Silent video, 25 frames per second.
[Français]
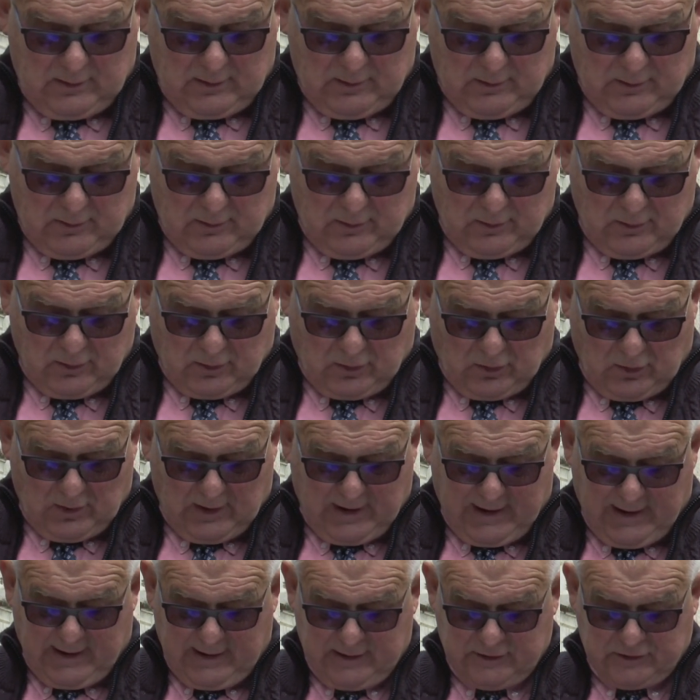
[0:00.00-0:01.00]
le
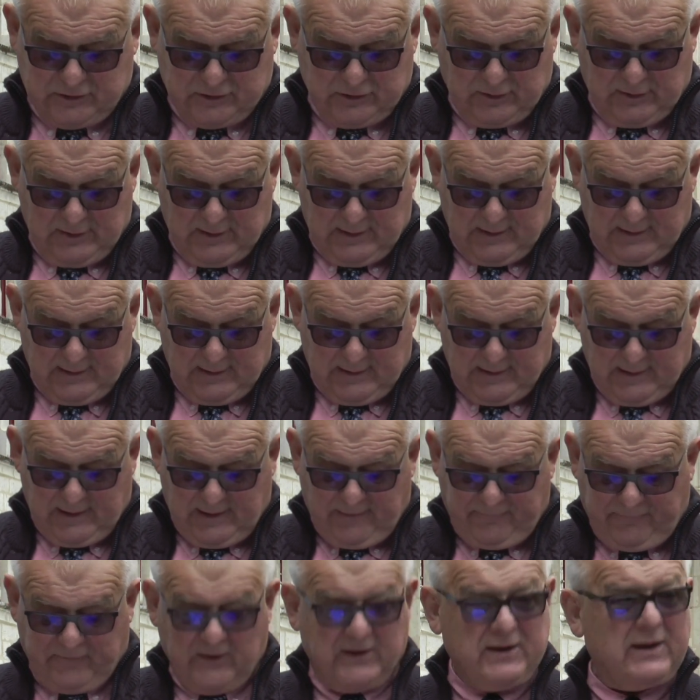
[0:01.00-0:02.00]
collège
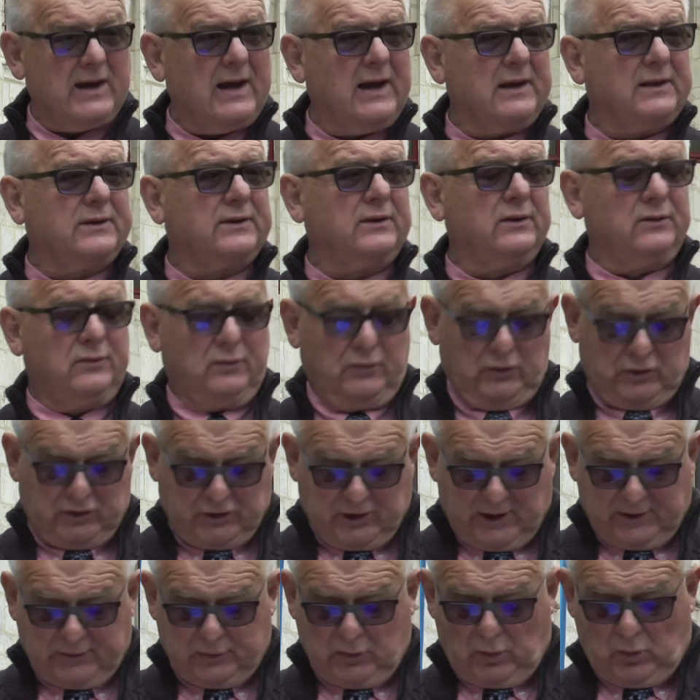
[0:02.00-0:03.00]
Lafayette de
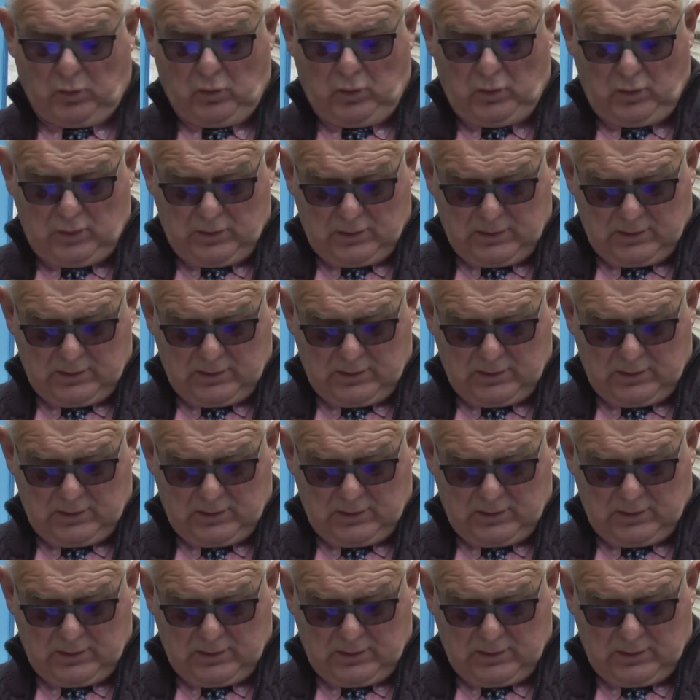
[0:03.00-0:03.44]
Châteauroux,